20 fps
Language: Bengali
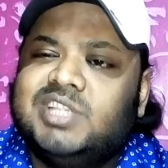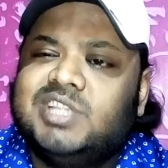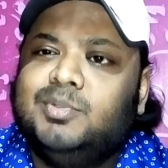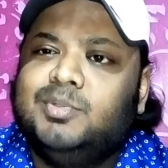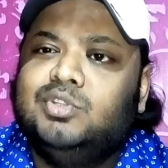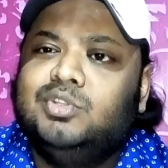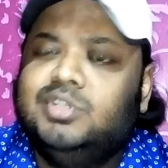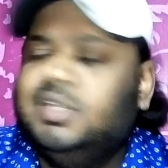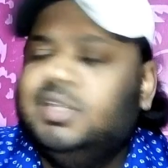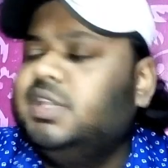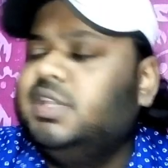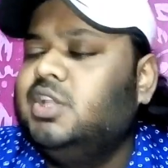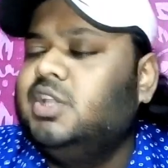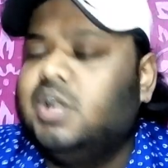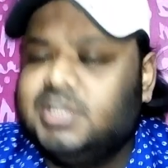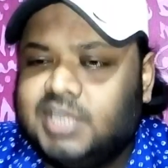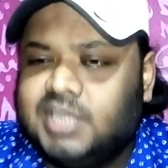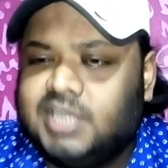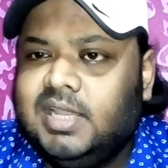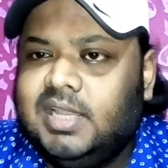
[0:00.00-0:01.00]
এসআই পদ্ধতিতে কী
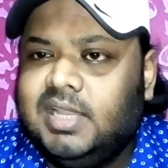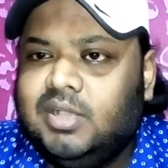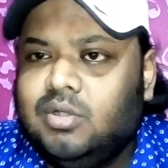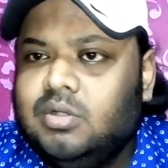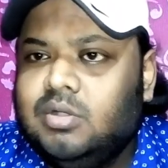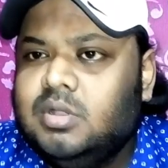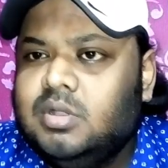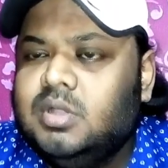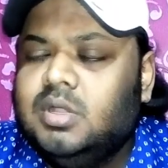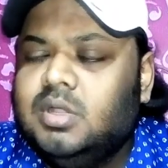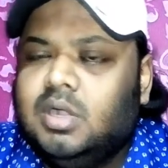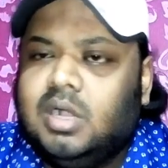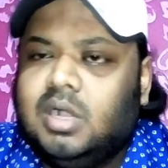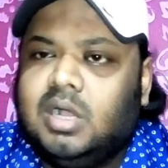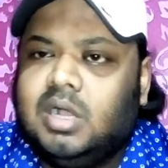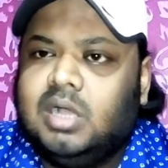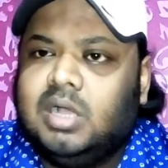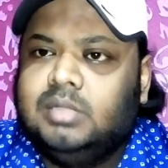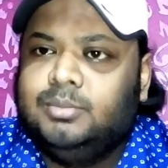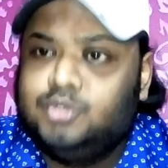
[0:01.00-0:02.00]
হয় সেটা লেখো
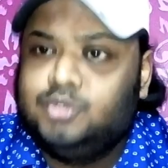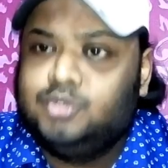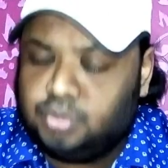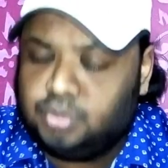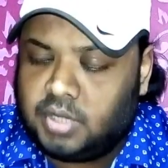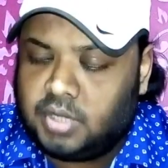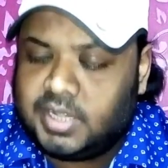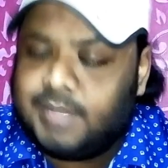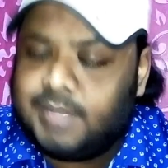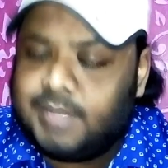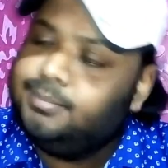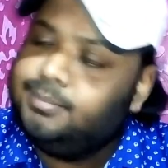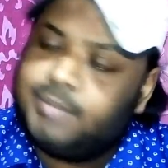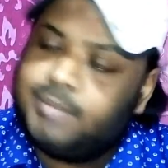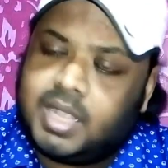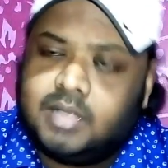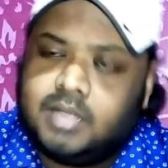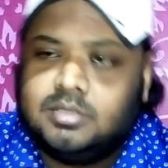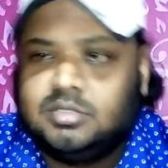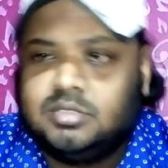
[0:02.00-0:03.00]
সূত্রটাকে
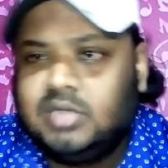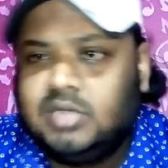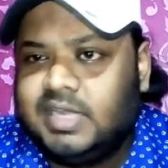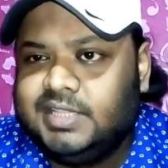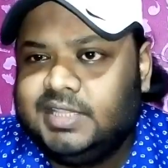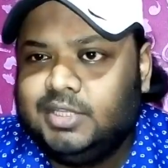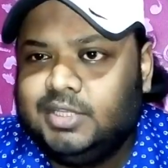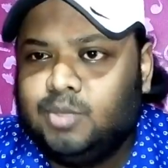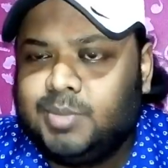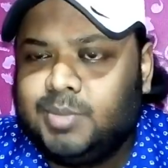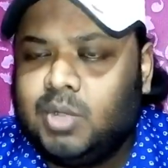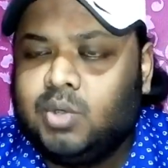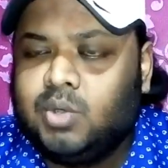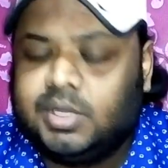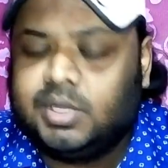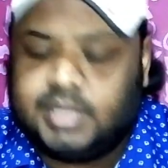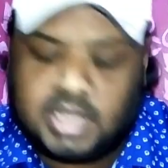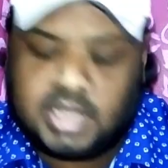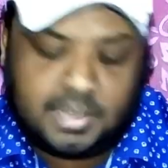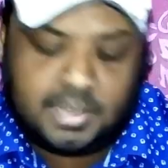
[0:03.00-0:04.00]
গাণিতিক রূপটা
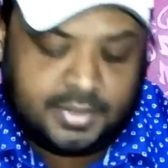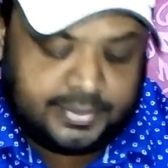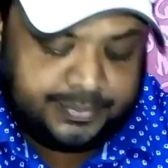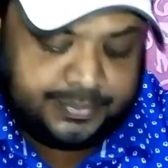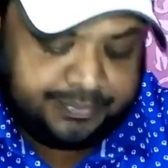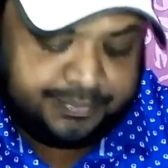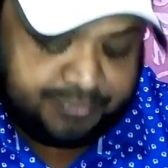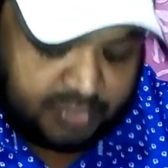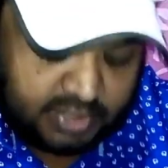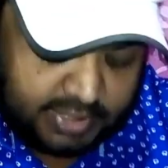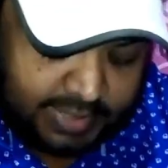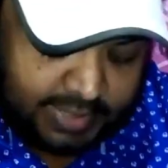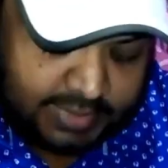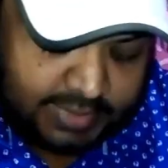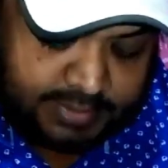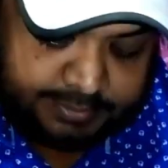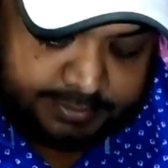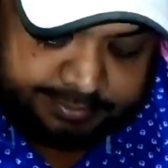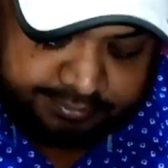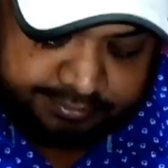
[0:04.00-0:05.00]
করে দেখাবেন ঠিক
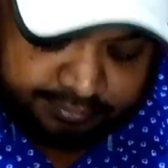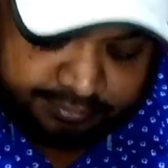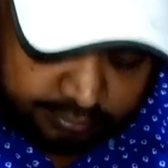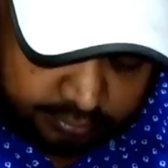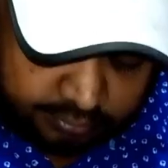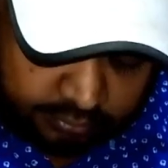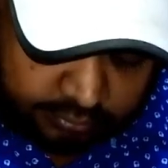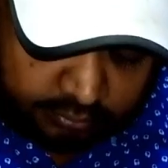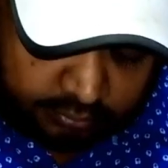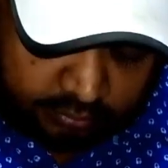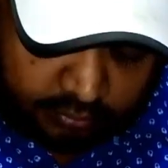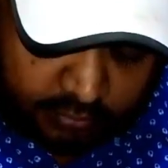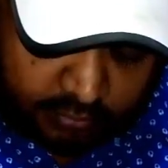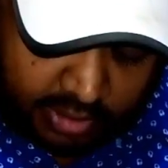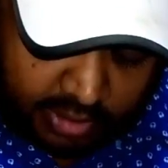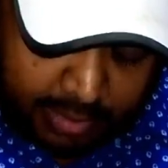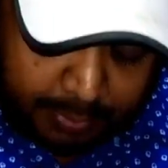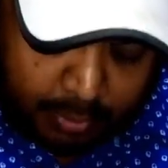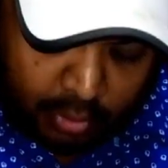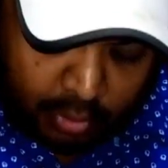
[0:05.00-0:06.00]
আছে
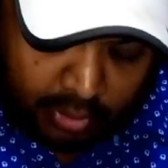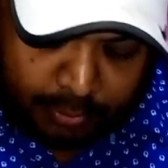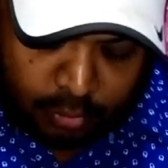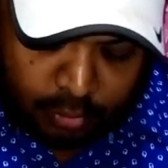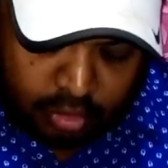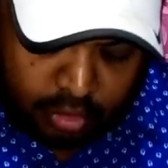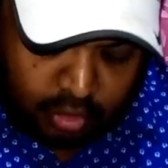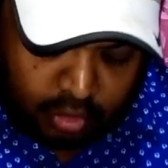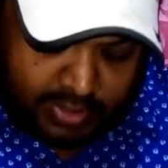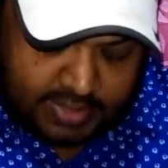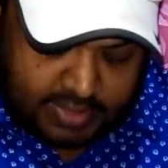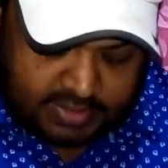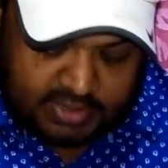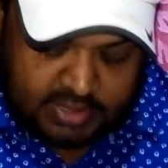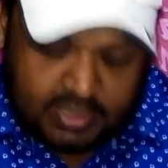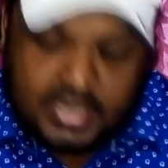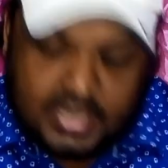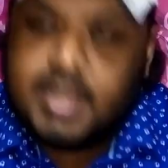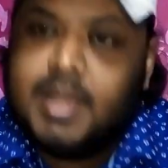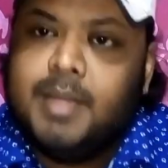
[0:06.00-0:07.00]
এর পরের প্রশ্ন চলে যাচ্ছি
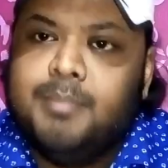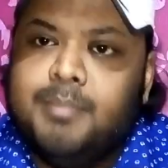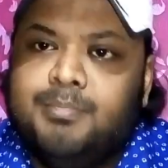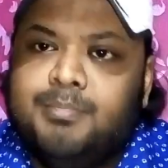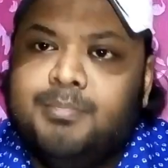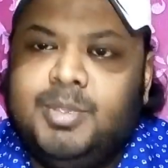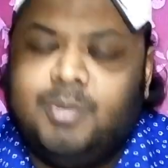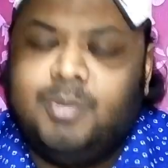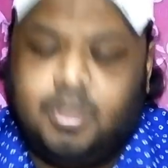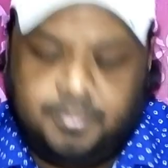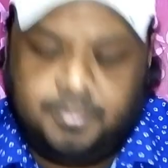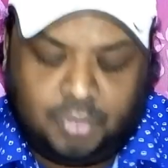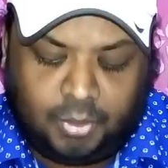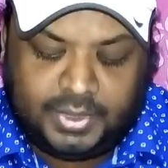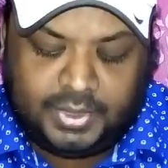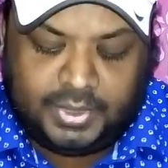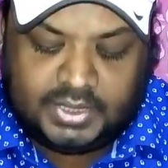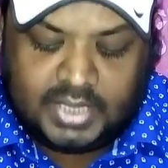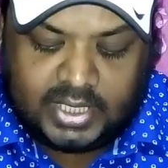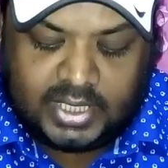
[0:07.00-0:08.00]
বিভব
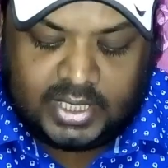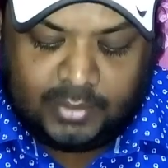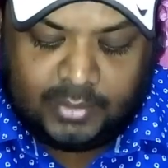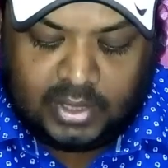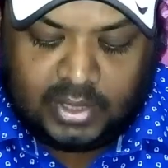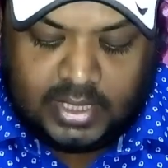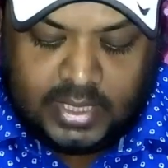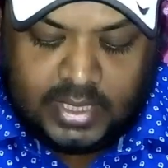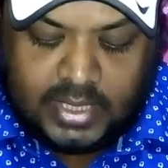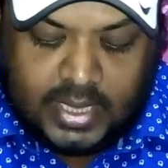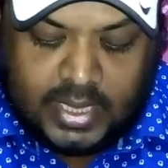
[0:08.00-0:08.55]
প্রভেদ কাকে বলে